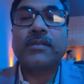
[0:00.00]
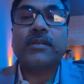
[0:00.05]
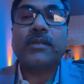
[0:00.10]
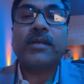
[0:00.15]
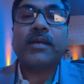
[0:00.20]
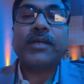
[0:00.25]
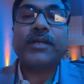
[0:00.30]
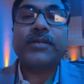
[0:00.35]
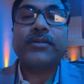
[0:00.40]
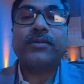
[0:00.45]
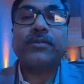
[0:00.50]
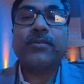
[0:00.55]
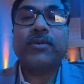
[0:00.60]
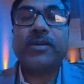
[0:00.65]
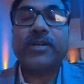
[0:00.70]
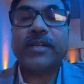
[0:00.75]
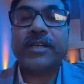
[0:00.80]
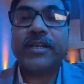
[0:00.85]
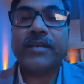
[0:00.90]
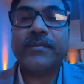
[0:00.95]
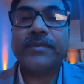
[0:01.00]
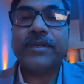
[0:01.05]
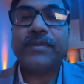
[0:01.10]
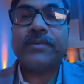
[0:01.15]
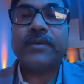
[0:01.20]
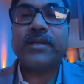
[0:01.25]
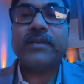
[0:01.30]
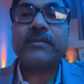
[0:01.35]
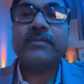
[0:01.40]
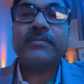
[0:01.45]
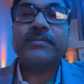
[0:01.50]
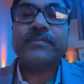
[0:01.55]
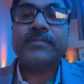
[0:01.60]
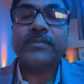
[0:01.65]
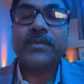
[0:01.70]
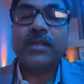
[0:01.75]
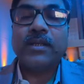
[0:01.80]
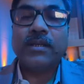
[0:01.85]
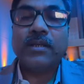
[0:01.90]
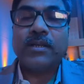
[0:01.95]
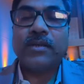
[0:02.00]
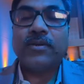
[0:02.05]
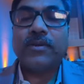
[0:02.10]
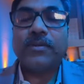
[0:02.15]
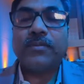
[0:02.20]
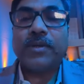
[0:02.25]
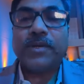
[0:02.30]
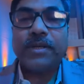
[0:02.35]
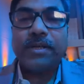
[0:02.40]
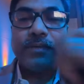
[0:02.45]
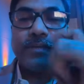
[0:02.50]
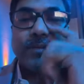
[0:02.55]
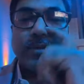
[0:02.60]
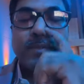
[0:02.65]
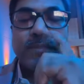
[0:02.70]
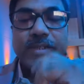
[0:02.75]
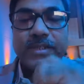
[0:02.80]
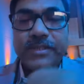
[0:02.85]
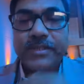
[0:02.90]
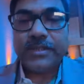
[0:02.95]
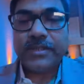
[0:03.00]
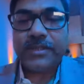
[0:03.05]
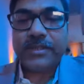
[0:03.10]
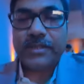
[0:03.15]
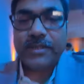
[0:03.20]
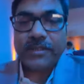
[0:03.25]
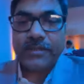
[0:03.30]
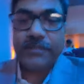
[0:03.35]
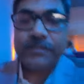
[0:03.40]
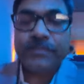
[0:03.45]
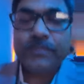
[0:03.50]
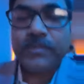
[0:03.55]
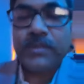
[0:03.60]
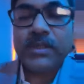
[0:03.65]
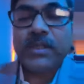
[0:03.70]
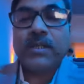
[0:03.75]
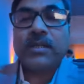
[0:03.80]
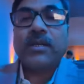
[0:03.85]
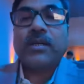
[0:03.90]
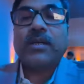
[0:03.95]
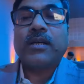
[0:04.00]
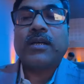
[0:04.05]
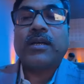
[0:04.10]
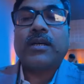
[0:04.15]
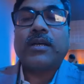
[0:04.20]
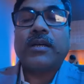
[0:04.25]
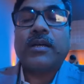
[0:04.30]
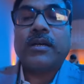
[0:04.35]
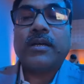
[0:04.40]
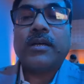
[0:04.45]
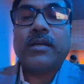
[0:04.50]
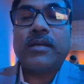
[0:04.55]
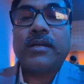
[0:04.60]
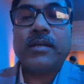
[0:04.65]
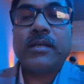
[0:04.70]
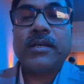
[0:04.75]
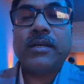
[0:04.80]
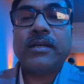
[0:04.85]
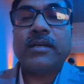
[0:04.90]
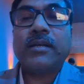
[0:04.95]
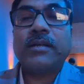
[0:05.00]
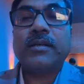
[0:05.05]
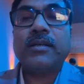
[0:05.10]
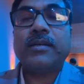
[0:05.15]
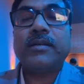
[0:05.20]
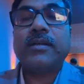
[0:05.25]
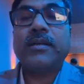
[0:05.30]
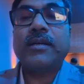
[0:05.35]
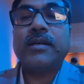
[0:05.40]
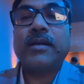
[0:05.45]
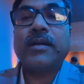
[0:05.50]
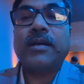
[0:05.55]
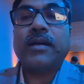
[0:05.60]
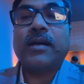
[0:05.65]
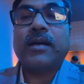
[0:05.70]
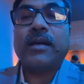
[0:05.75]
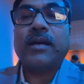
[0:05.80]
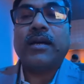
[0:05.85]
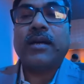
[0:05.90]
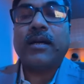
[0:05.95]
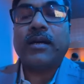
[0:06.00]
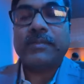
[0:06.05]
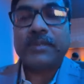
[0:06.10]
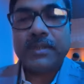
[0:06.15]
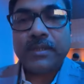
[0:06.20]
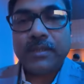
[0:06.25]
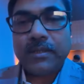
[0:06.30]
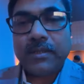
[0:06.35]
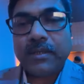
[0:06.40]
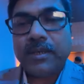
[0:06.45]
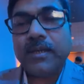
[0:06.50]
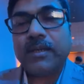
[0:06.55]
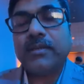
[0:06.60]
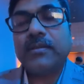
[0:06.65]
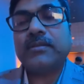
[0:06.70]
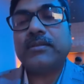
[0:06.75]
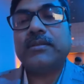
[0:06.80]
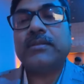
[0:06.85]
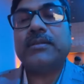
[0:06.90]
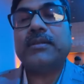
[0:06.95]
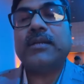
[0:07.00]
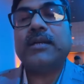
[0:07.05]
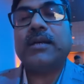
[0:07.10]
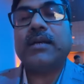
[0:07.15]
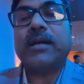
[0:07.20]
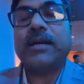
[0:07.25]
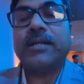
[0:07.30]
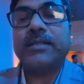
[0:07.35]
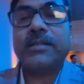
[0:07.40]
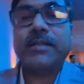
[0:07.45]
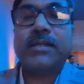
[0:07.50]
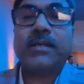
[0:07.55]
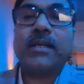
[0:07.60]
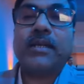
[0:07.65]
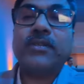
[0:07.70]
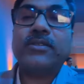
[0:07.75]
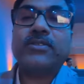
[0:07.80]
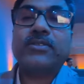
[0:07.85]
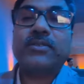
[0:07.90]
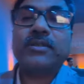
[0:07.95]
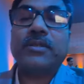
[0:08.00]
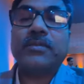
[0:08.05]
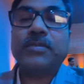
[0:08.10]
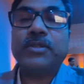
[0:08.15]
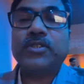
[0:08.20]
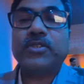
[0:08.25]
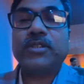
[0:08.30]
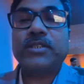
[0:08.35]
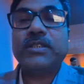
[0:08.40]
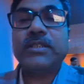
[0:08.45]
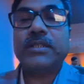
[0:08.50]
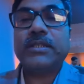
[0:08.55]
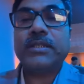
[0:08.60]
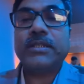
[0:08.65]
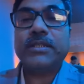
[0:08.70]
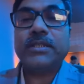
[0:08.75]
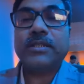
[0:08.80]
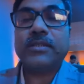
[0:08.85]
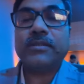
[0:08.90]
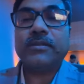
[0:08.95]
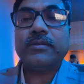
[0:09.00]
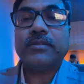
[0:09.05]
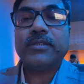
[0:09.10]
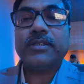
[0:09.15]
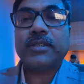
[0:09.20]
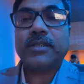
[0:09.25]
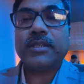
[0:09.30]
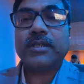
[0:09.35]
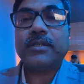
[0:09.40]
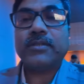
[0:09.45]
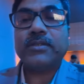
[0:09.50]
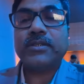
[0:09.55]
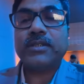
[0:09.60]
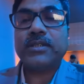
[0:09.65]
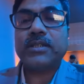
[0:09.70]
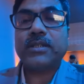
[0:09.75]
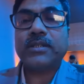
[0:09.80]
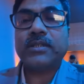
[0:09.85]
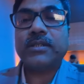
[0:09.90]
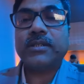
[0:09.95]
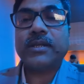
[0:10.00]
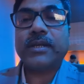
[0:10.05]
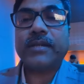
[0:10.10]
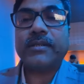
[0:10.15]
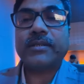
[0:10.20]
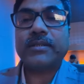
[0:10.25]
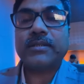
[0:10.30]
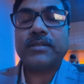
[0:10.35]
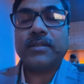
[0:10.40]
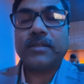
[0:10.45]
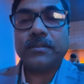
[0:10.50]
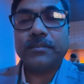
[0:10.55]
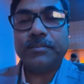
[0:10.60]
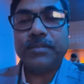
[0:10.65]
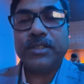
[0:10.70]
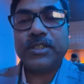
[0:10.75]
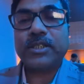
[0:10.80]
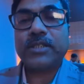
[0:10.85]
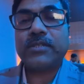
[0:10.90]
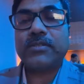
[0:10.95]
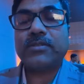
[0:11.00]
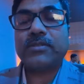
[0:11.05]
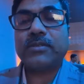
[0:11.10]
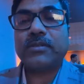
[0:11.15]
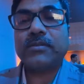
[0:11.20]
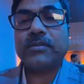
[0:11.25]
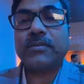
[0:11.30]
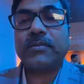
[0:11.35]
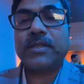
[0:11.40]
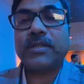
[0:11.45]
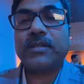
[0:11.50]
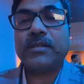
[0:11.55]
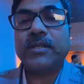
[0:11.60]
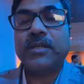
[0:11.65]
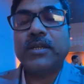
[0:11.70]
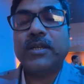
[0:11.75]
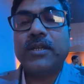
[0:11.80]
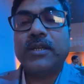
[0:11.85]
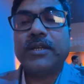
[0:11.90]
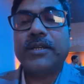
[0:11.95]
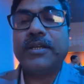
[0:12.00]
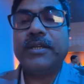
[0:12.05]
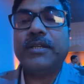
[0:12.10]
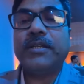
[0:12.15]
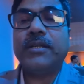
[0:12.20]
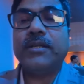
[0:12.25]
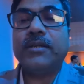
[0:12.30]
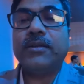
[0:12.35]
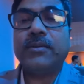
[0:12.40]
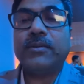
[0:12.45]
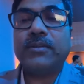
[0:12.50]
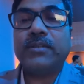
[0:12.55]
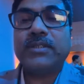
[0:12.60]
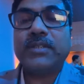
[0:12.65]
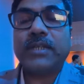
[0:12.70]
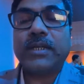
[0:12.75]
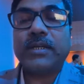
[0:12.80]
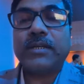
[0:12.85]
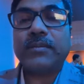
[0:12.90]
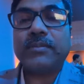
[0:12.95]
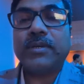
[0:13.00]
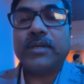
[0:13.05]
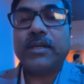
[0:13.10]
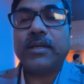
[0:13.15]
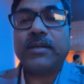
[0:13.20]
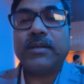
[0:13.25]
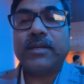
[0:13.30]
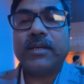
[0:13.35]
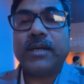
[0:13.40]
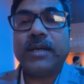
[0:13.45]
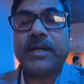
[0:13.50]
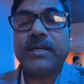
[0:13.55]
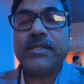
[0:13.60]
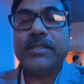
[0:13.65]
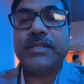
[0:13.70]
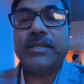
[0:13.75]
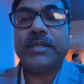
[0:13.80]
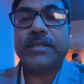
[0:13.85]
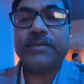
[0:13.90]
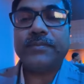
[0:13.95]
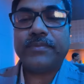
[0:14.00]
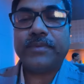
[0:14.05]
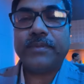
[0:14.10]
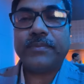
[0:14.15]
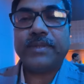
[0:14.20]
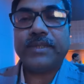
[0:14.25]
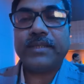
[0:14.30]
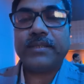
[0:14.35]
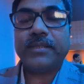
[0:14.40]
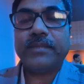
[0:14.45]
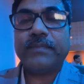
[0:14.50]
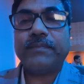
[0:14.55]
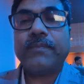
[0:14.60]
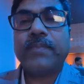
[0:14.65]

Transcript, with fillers: Hi, good morning, everyone. Good morning from Argentina. Uh, আমাদের আজকের আলোচনার বিষয় যেটা ছিল সেটা হচ্ছে একটা বিশেষ রকমের কিডনির রোগ যাকে বলা হয় আইজিএ নেফ্রোপ্যাথি